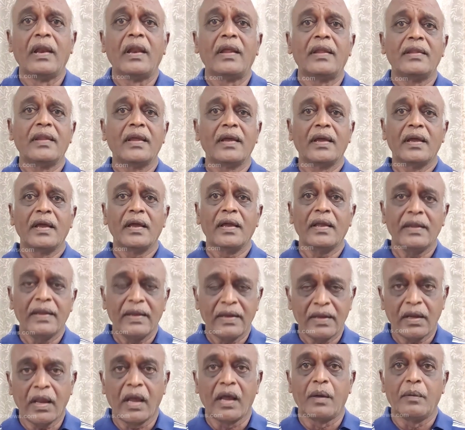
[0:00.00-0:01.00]
లేదా
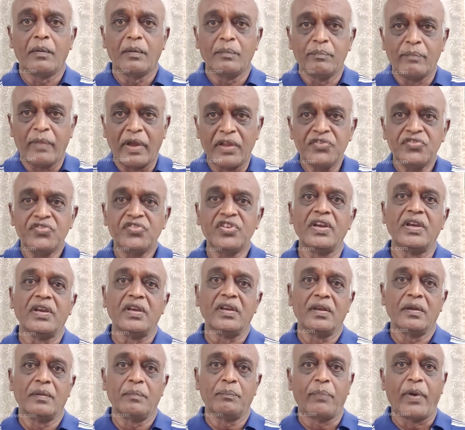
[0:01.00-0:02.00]
ఇంకా మంచి
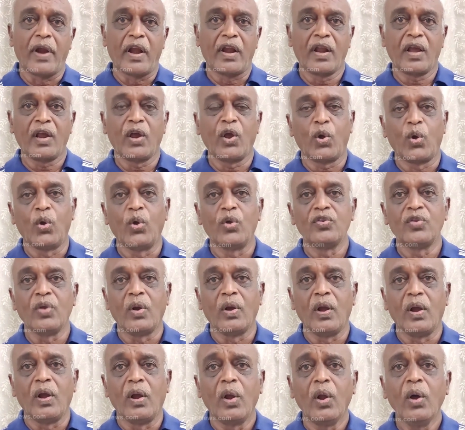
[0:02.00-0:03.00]
పండగ
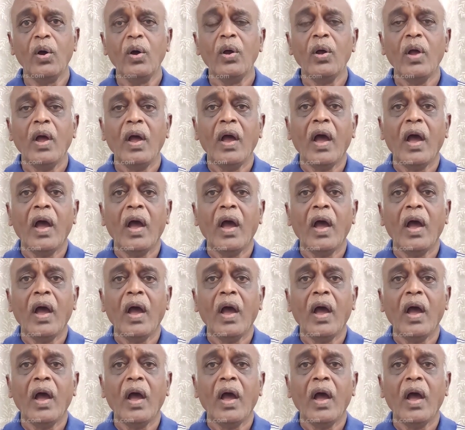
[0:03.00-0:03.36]
రోజుల్లో